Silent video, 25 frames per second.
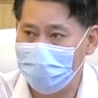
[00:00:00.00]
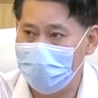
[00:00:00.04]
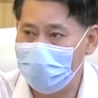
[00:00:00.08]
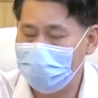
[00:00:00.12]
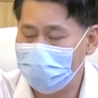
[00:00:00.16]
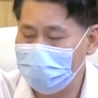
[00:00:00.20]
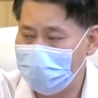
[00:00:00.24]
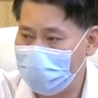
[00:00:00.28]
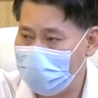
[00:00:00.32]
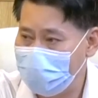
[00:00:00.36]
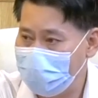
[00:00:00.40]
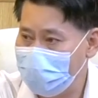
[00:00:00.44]

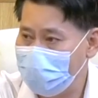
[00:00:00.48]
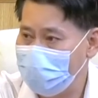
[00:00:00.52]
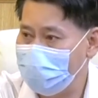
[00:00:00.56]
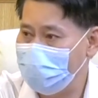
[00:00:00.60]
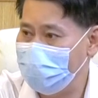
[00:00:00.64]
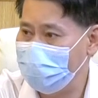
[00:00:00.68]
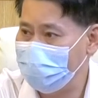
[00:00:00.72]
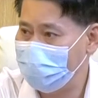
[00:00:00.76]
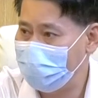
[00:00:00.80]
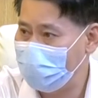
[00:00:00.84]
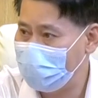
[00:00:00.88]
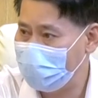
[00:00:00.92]
ร้านค้า
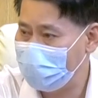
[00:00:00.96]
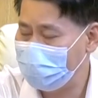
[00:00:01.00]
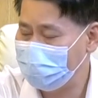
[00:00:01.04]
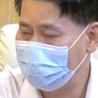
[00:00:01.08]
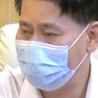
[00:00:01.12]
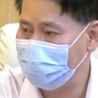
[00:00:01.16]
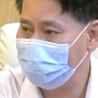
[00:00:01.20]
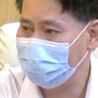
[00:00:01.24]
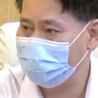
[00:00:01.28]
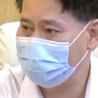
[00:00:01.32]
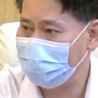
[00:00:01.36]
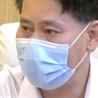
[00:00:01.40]
ร้านขาย
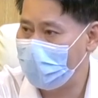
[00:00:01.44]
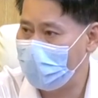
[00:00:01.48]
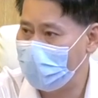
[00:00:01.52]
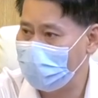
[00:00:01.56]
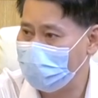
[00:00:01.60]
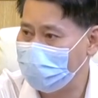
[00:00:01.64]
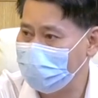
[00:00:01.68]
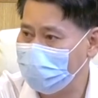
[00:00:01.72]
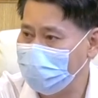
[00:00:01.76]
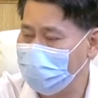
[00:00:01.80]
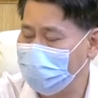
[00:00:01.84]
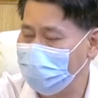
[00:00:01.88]

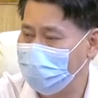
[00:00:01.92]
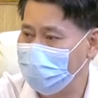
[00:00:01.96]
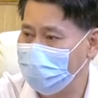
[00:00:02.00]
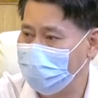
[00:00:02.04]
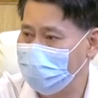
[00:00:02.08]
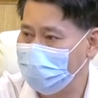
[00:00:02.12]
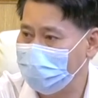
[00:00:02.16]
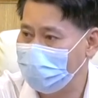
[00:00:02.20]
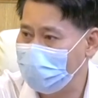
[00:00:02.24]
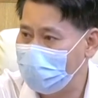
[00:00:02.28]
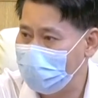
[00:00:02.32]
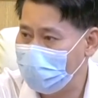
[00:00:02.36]
ต่างๆ ครับ
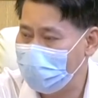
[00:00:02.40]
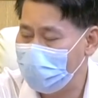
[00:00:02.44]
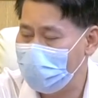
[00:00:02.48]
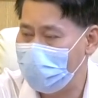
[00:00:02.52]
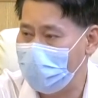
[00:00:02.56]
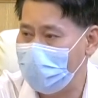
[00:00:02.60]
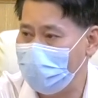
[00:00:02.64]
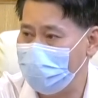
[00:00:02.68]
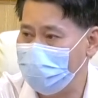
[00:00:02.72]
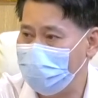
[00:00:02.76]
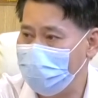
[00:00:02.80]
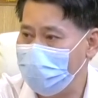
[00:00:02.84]
ค้า
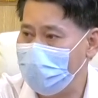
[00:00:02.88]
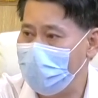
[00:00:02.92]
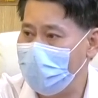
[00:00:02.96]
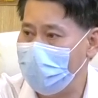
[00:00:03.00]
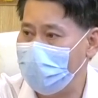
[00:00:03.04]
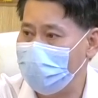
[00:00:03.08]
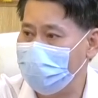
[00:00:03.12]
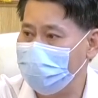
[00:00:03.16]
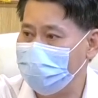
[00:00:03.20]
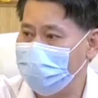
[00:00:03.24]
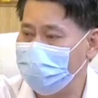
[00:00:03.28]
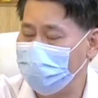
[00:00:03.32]
ขายไม่
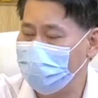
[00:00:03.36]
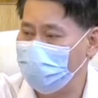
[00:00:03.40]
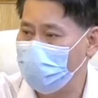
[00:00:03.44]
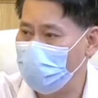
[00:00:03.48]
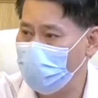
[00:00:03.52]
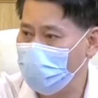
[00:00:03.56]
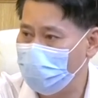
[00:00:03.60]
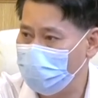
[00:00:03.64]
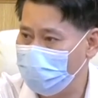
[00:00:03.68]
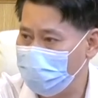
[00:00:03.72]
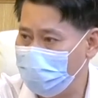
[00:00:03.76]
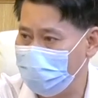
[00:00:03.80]
ได้
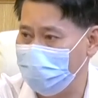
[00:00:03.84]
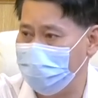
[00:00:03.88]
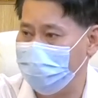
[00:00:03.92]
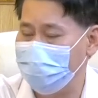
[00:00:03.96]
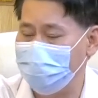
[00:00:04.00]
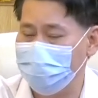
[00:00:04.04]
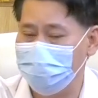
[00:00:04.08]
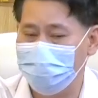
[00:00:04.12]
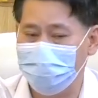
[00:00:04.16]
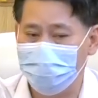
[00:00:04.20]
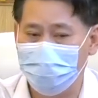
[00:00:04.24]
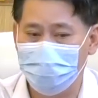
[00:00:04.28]
ถูกปิด
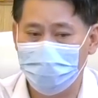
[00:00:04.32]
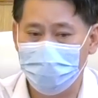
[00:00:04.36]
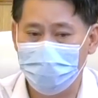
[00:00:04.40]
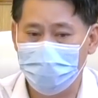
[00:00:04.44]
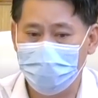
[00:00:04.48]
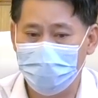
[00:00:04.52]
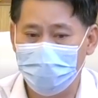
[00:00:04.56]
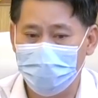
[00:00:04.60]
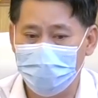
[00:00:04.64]
ครับ